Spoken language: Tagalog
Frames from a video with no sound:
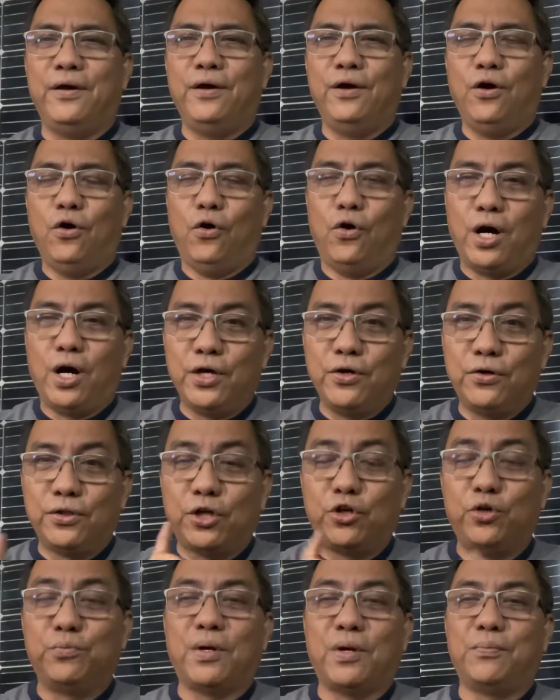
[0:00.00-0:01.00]
O ngayon,
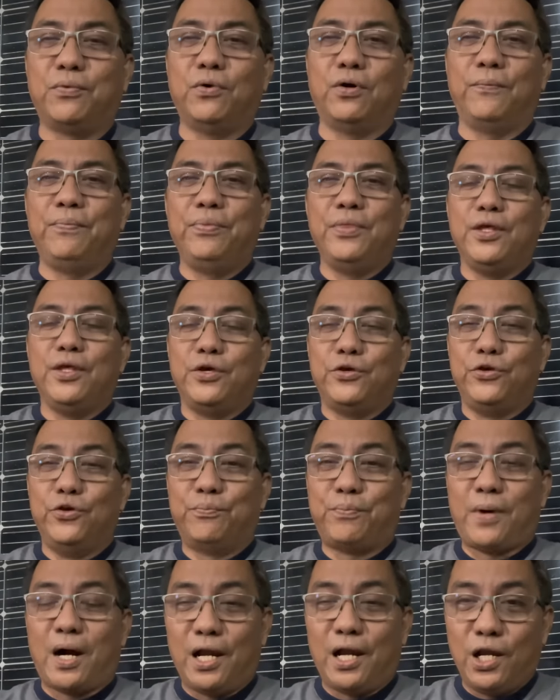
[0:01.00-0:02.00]
ano pa po? Yung
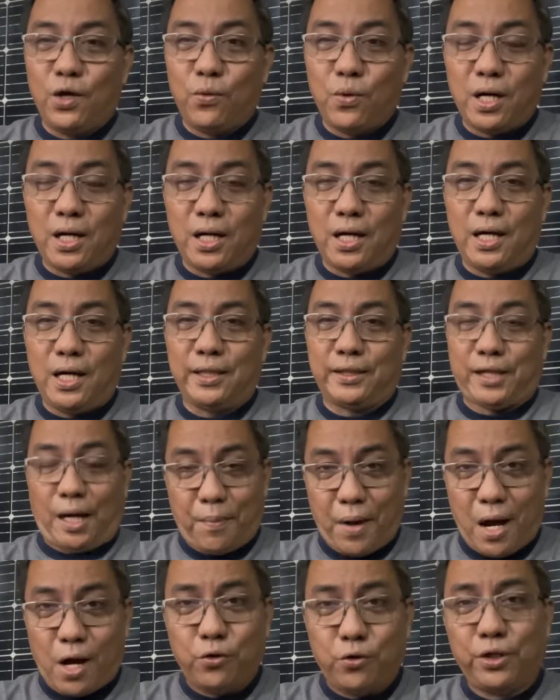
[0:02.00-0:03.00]
pangalawang uh,
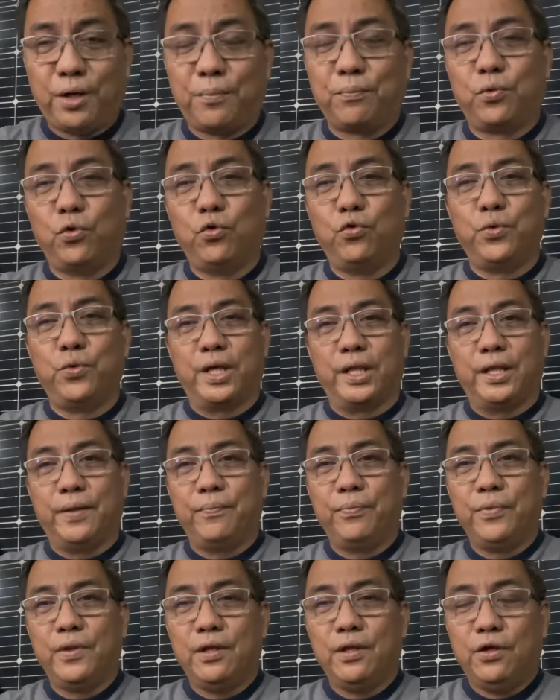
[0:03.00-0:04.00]
trabaho ng fluid.
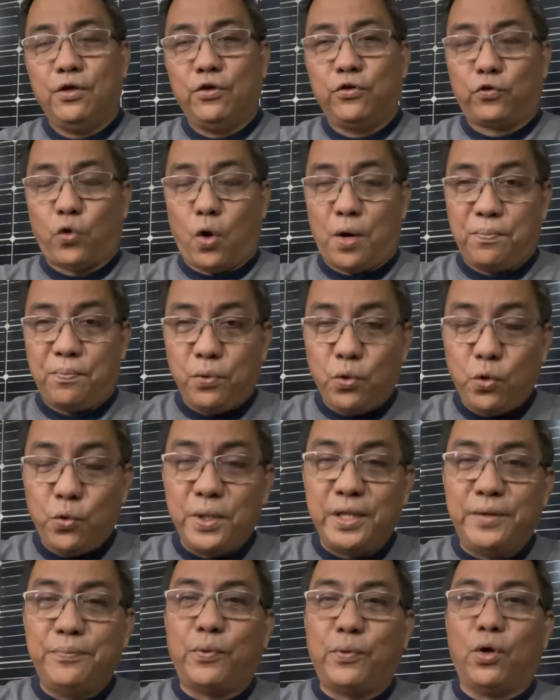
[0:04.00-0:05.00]
So ang
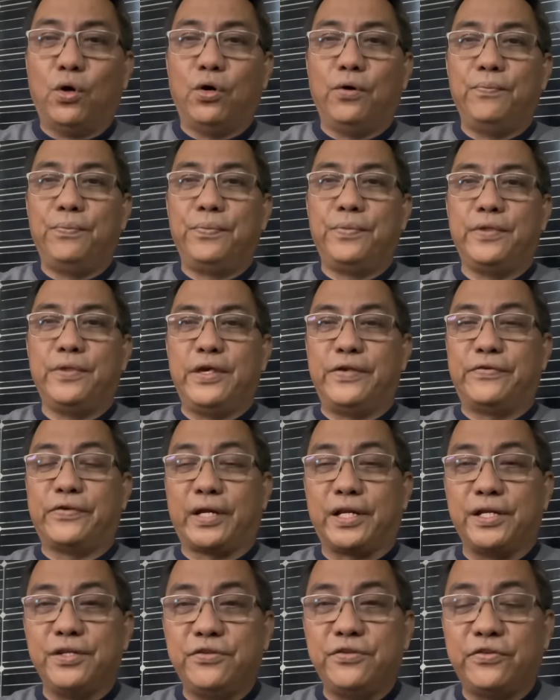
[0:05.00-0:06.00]
fluid po, isa
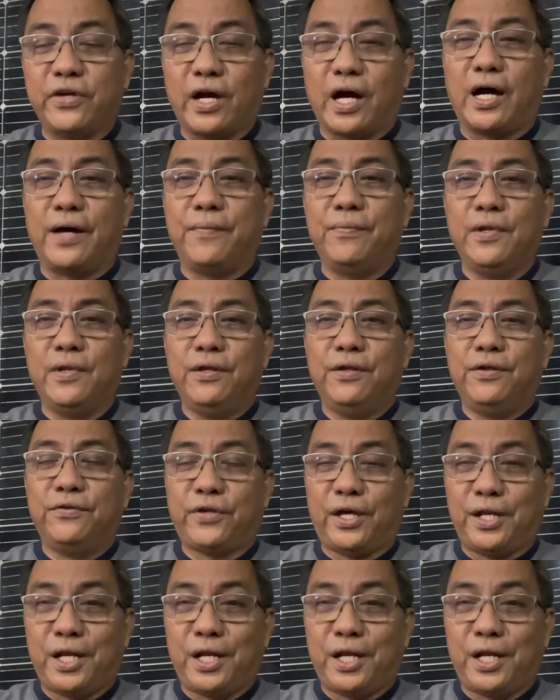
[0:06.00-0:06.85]
rin siya sa